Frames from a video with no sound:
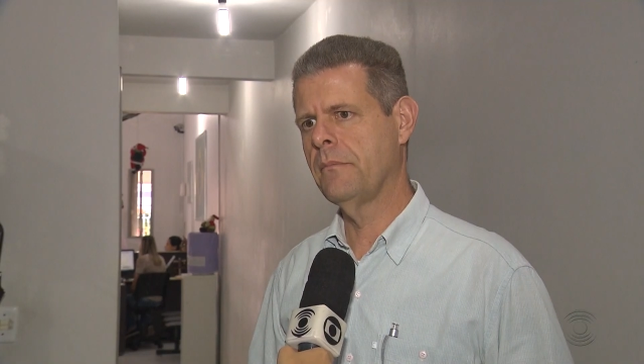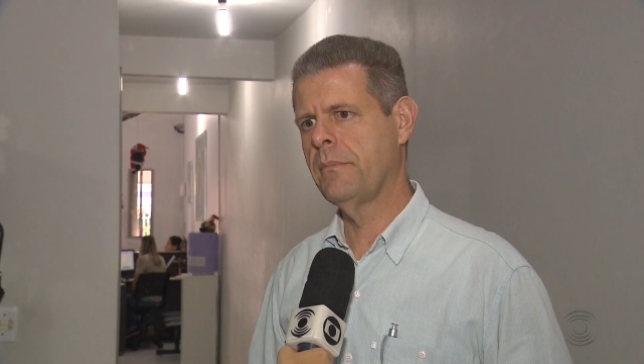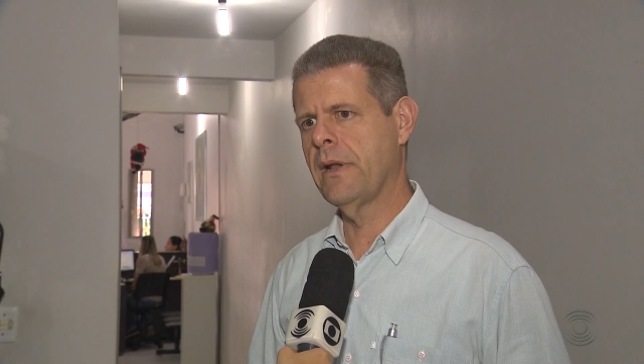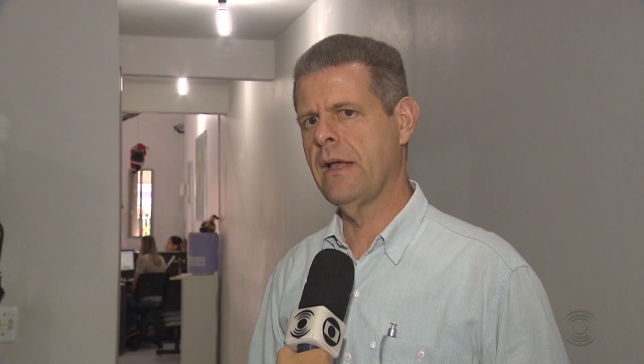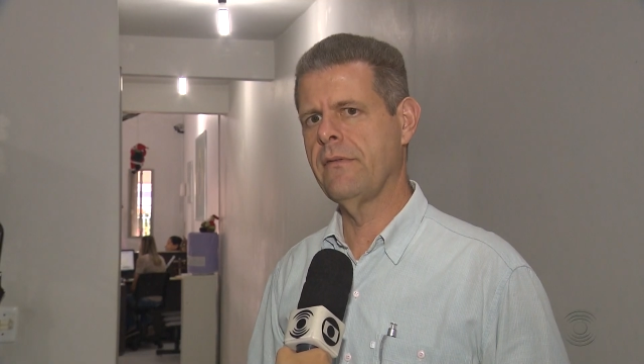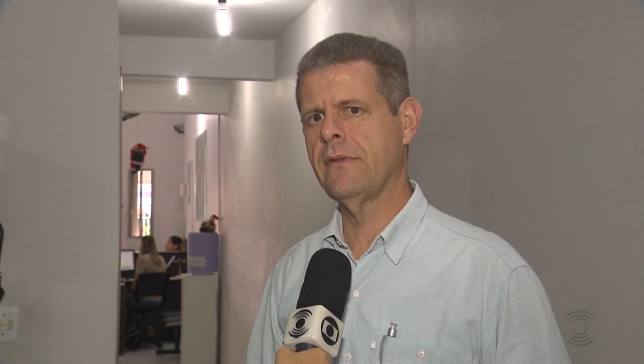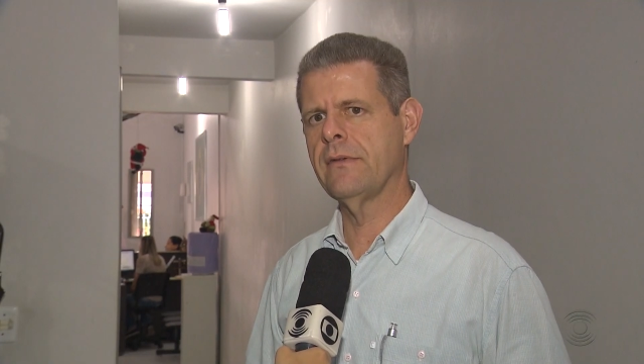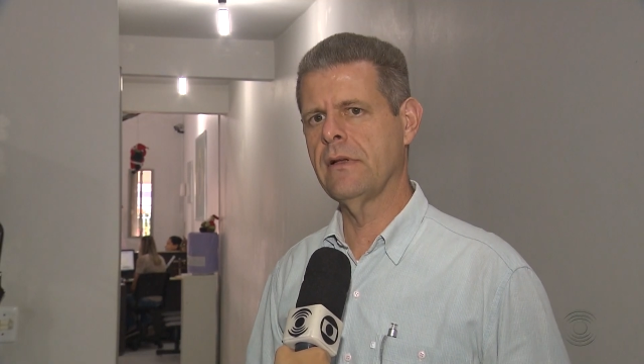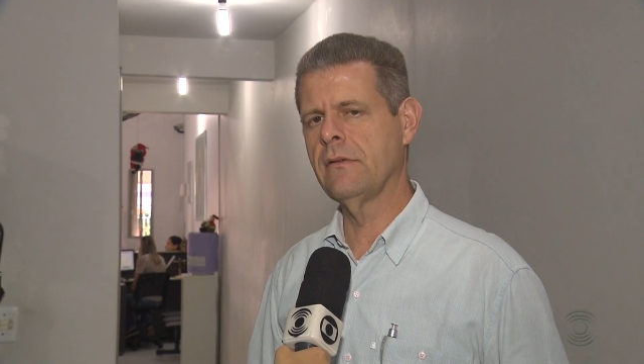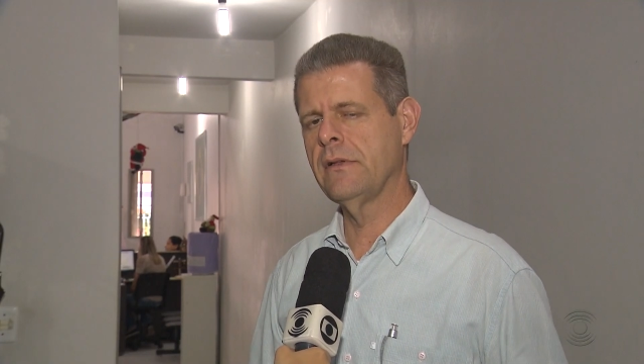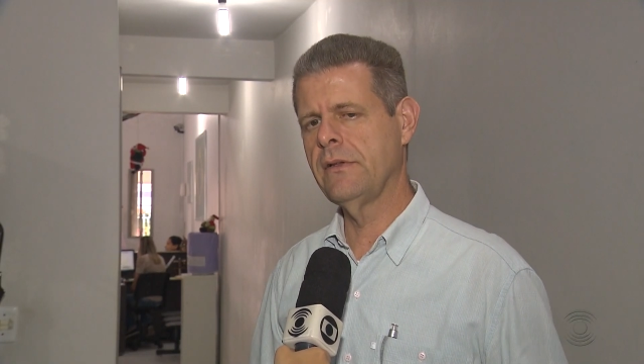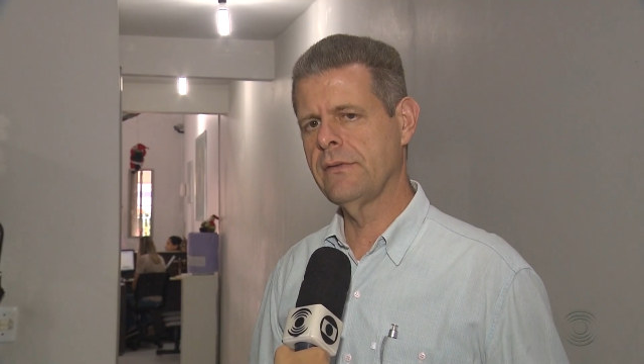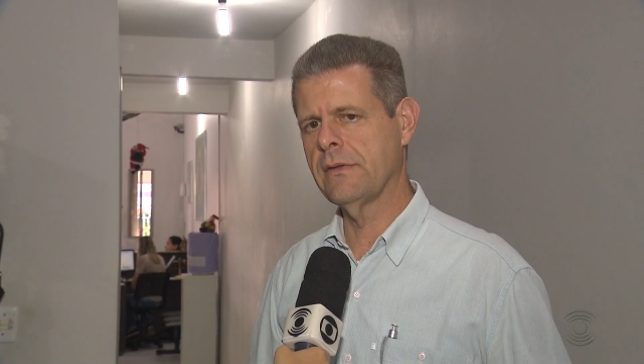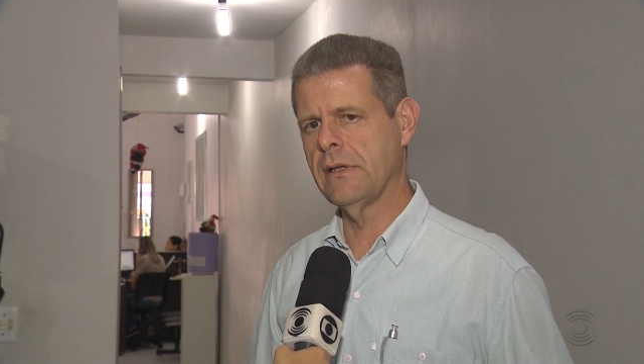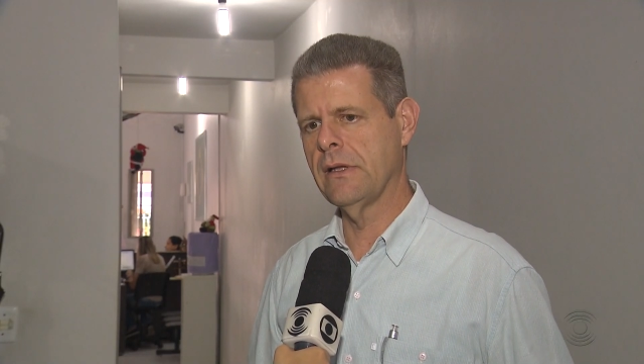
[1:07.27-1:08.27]
previsão
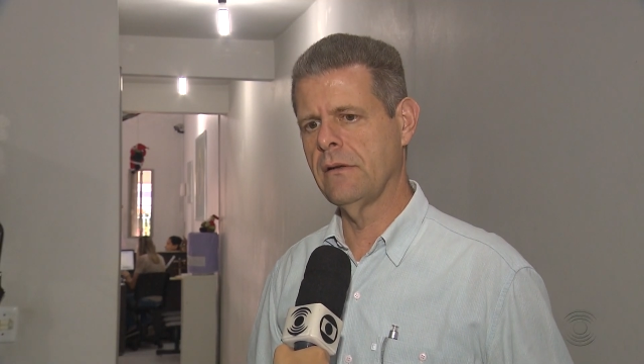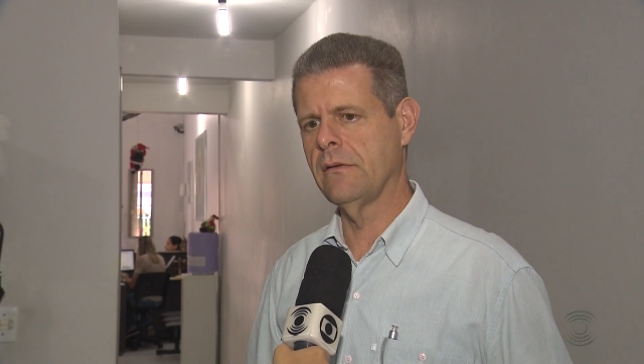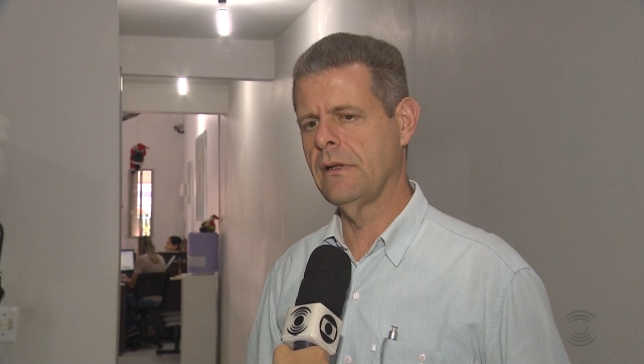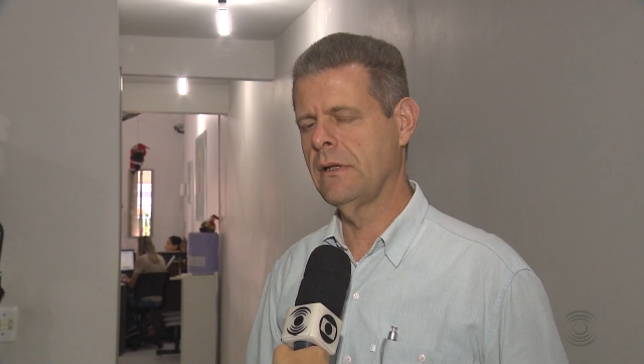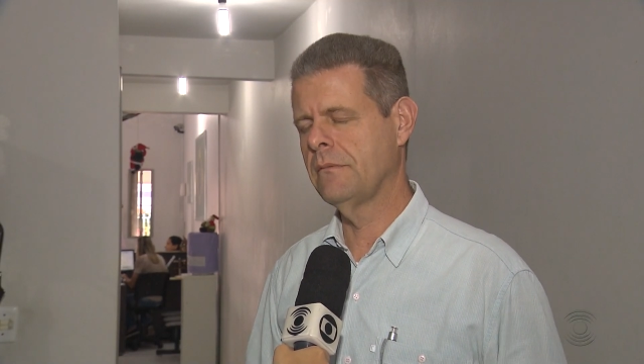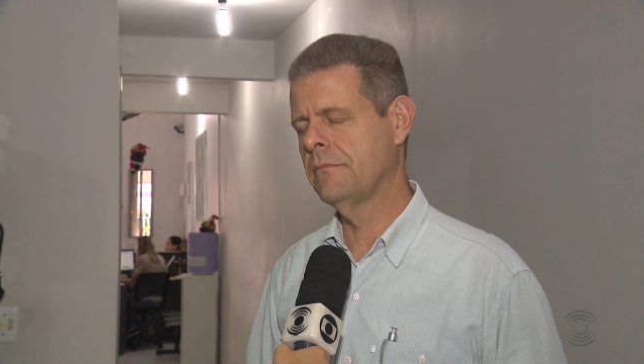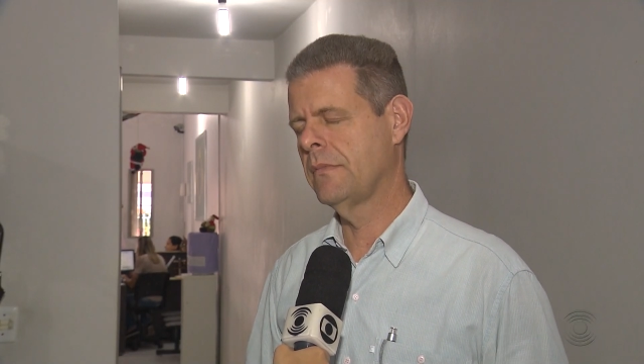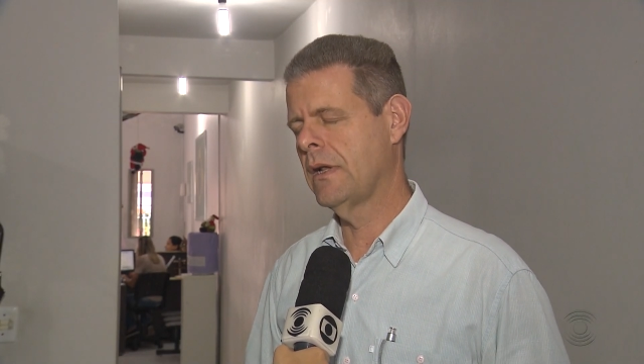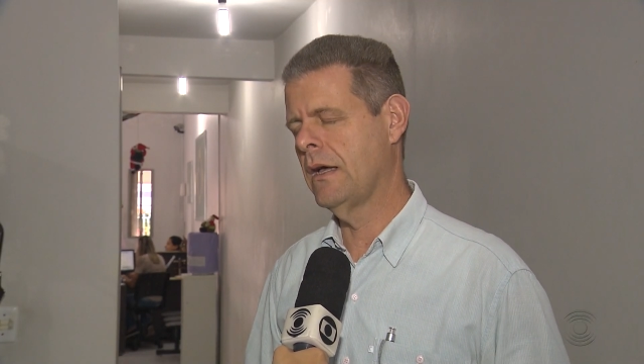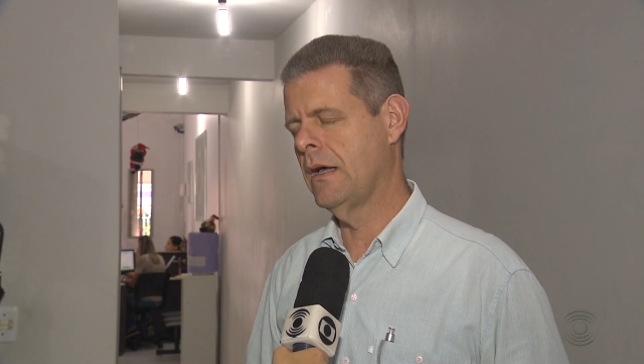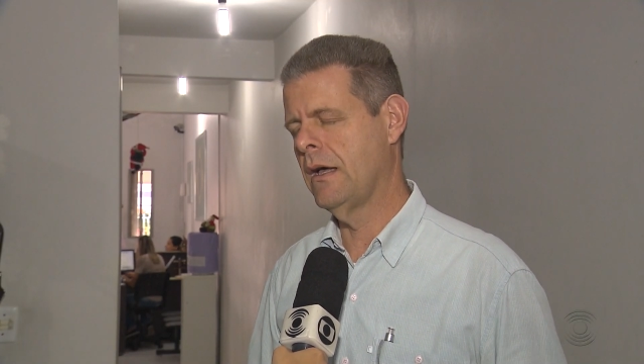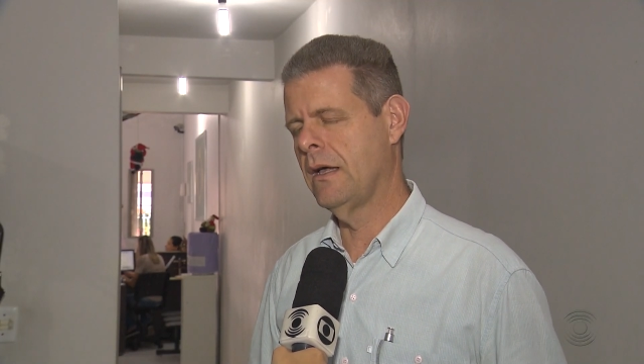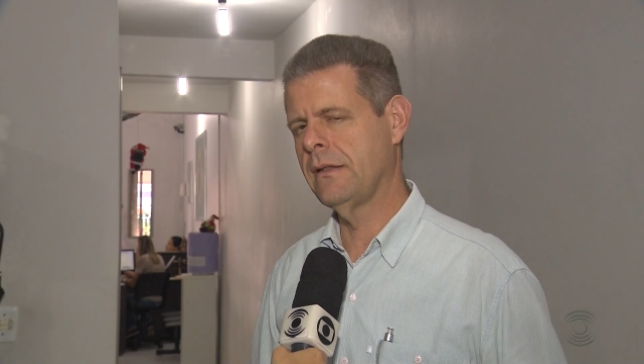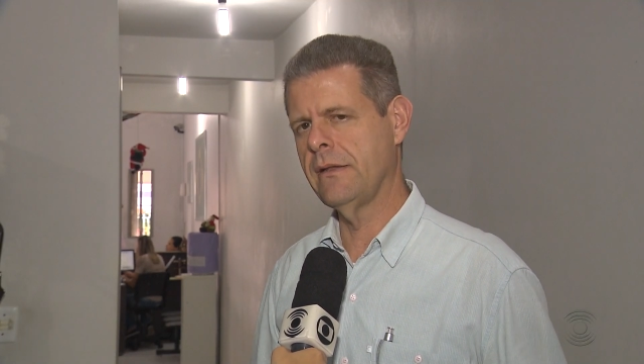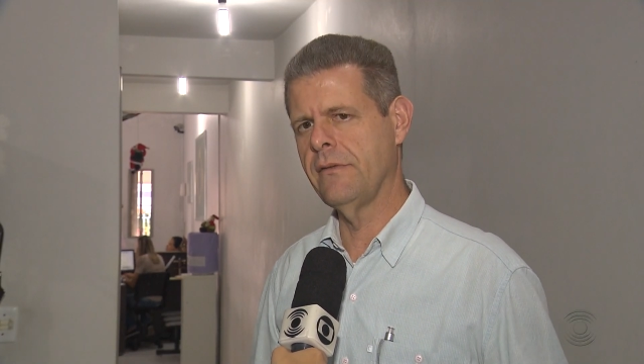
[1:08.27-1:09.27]
de selo, né?
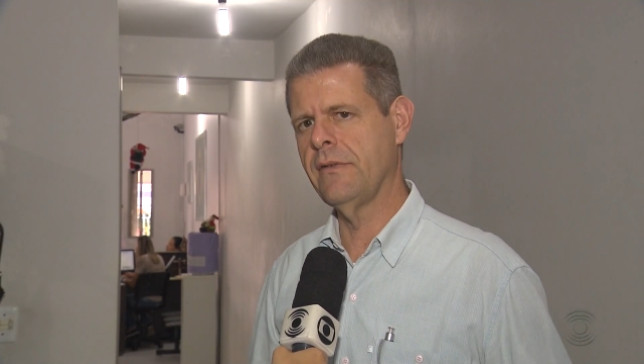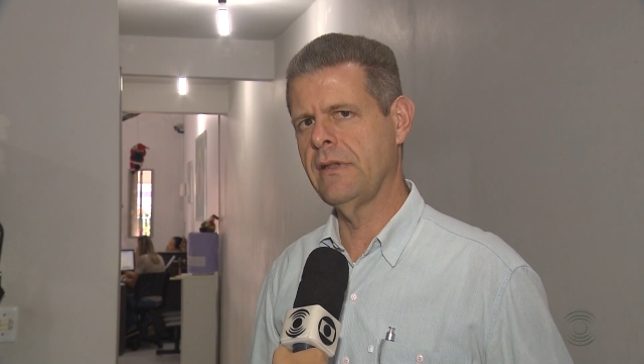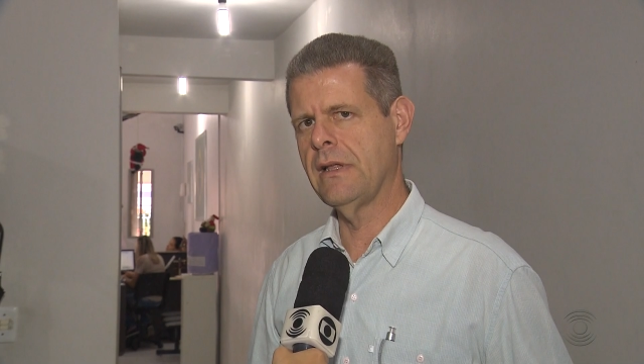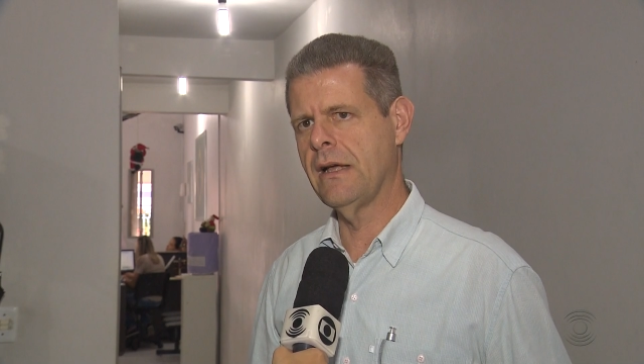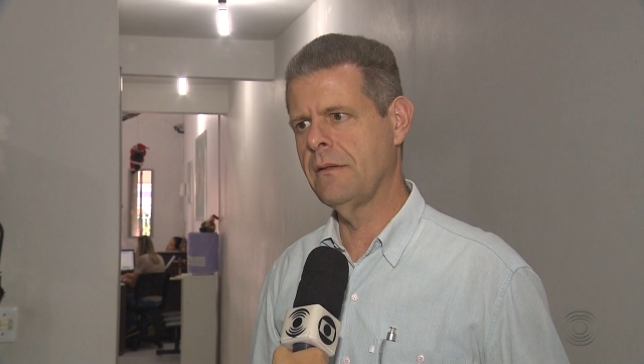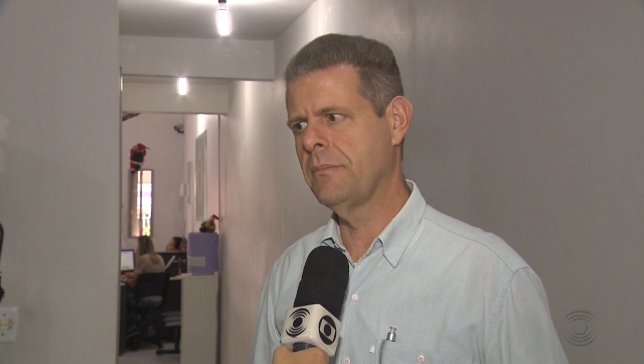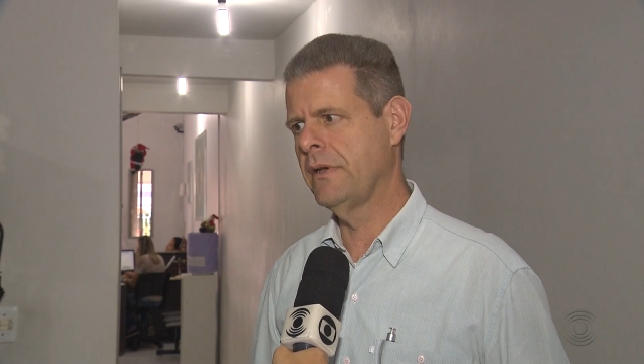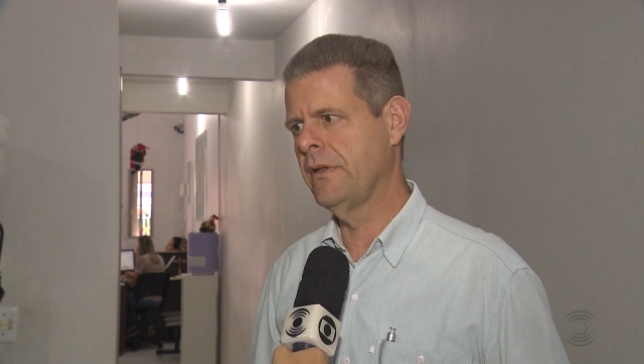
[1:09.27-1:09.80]
A atividade